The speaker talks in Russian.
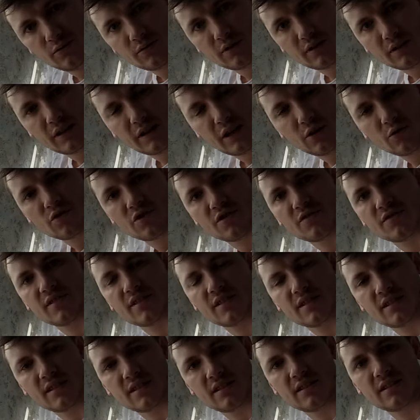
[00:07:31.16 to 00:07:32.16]
Ну, короче,
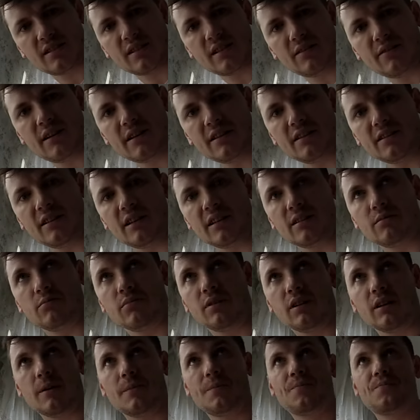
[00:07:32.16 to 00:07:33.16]
вставать не надо
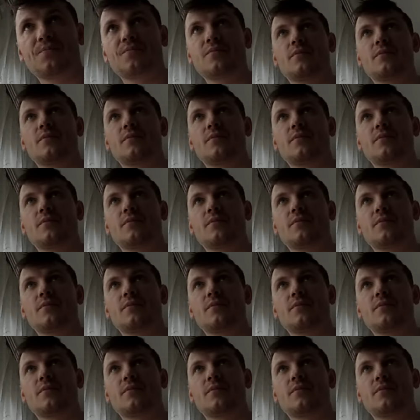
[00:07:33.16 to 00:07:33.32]
было.